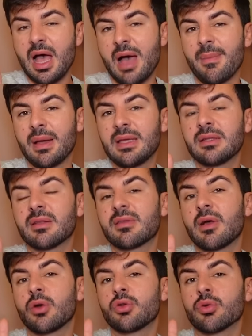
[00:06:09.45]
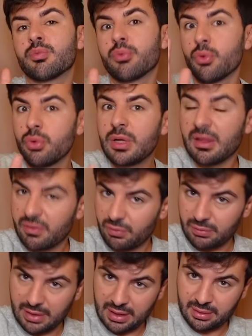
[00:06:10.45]
Aber ihn jetzt auch noch Bruder
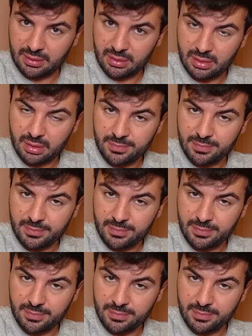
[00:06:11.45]
zu nennen,